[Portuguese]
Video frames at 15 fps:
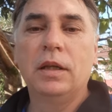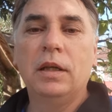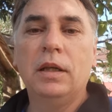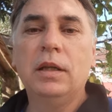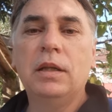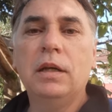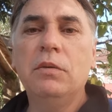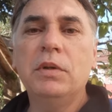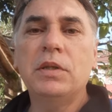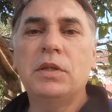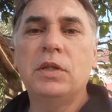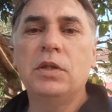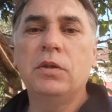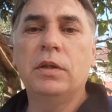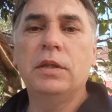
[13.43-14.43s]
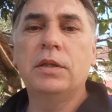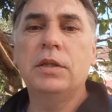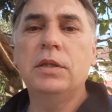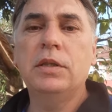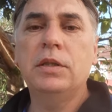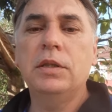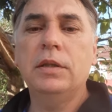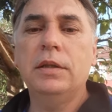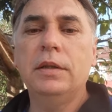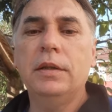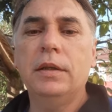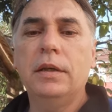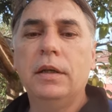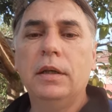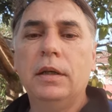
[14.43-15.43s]
Então assim, ó, a
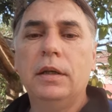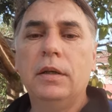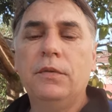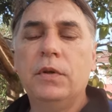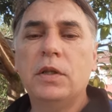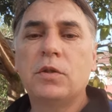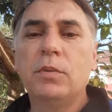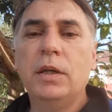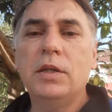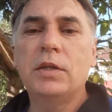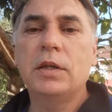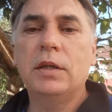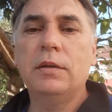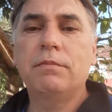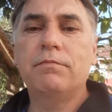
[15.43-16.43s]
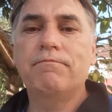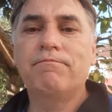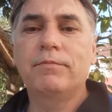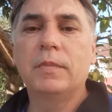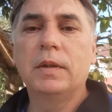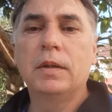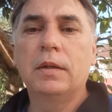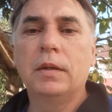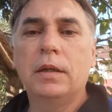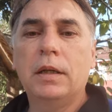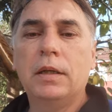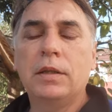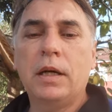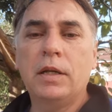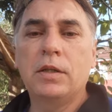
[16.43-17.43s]
gente infelizmente aí
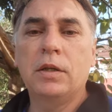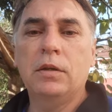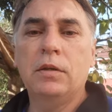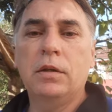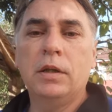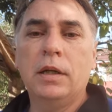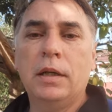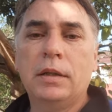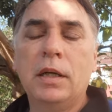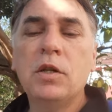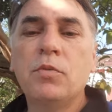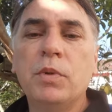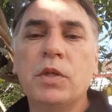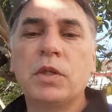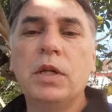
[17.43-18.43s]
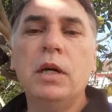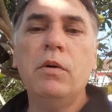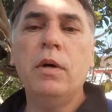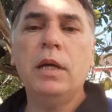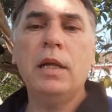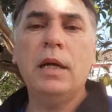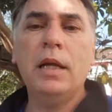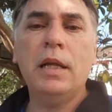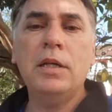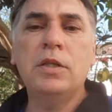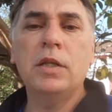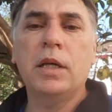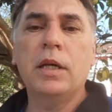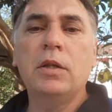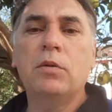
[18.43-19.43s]
a, a, a, transmissão ela, ela é
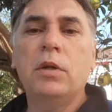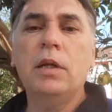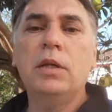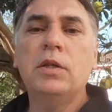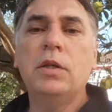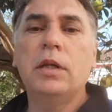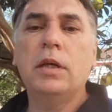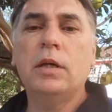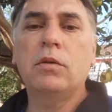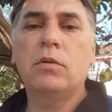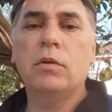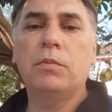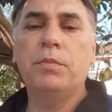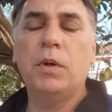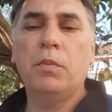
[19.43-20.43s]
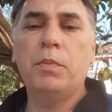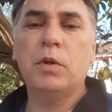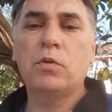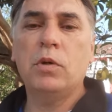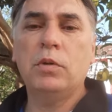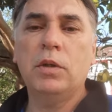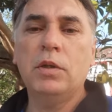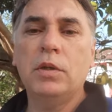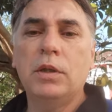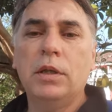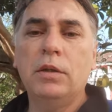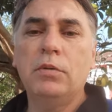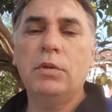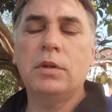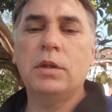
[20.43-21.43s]
direito, ela é direito. O, o, pessoal tem
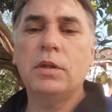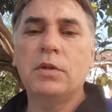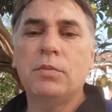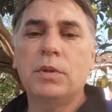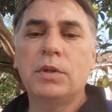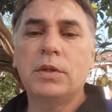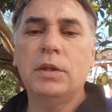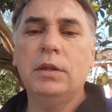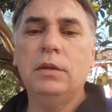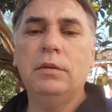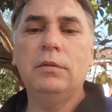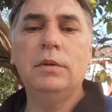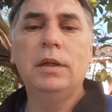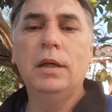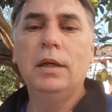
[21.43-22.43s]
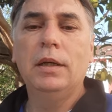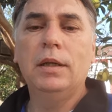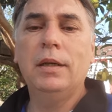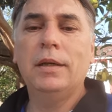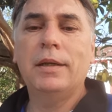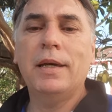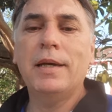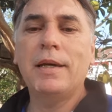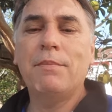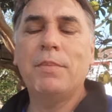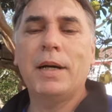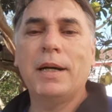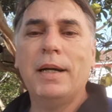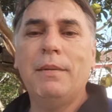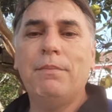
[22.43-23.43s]
direito de transmissão e quem quer
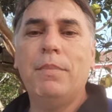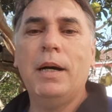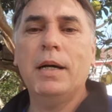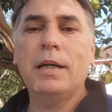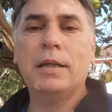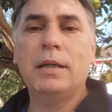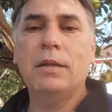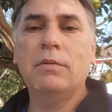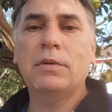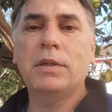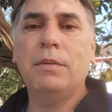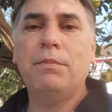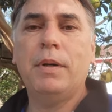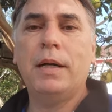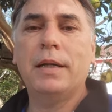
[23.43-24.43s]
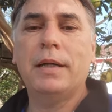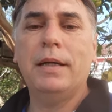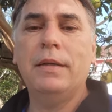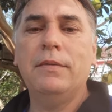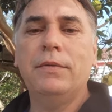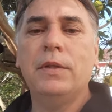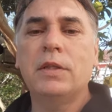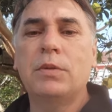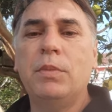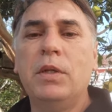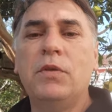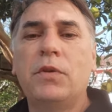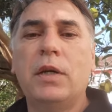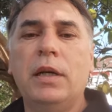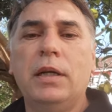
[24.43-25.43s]
pagar, paga, quem não quiser pagar,
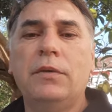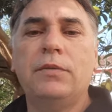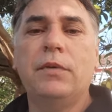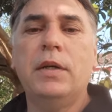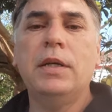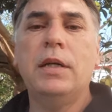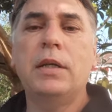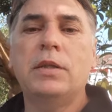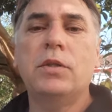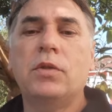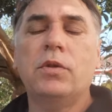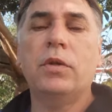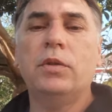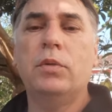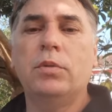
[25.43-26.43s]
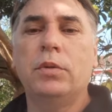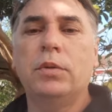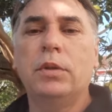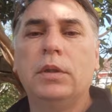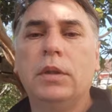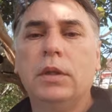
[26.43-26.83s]
infelizmente fica refém aí disso aí tudo.